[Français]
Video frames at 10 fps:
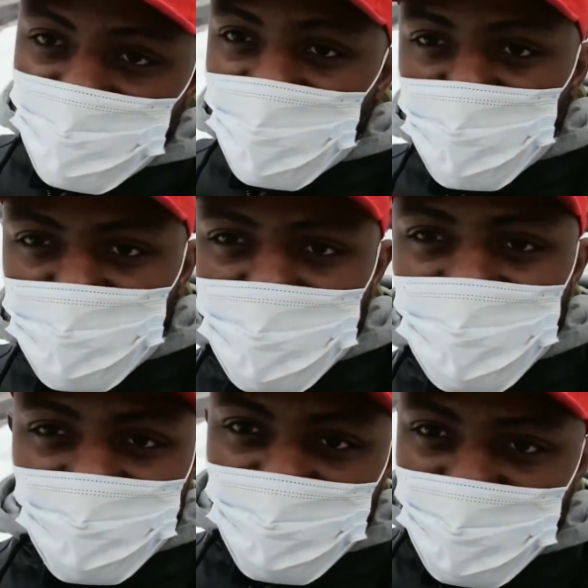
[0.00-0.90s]
Vidéo, mais
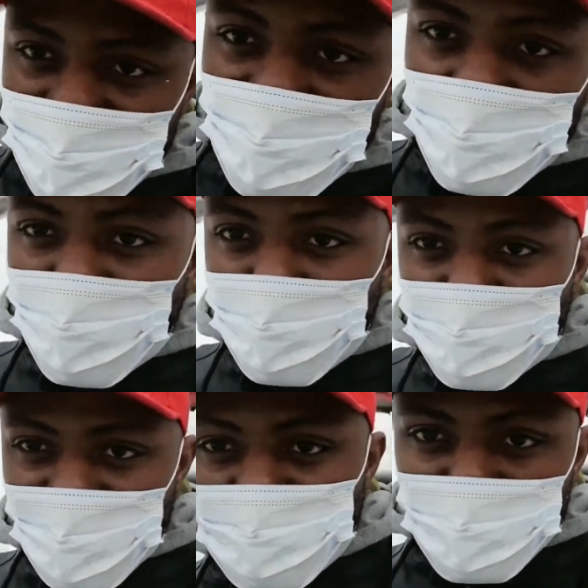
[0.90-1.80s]
j'avais aussi le
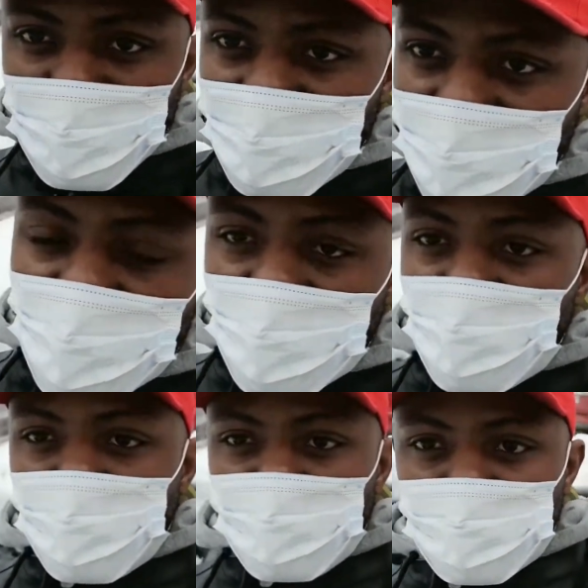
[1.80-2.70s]
Facebook
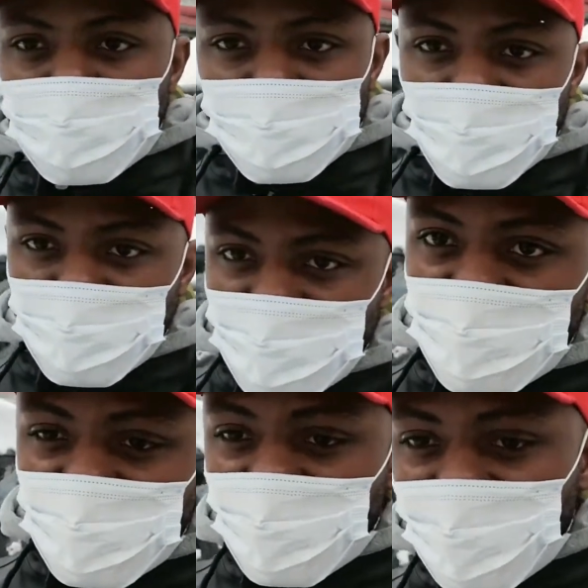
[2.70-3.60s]
que je devais
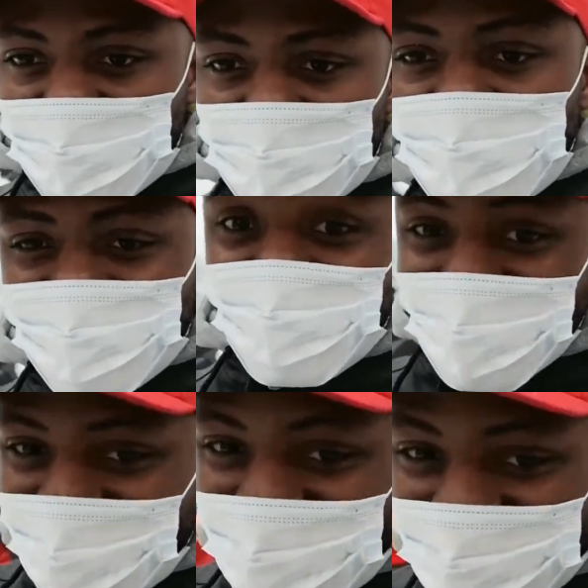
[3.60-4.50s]
aussi gérer. Donc ça faisait...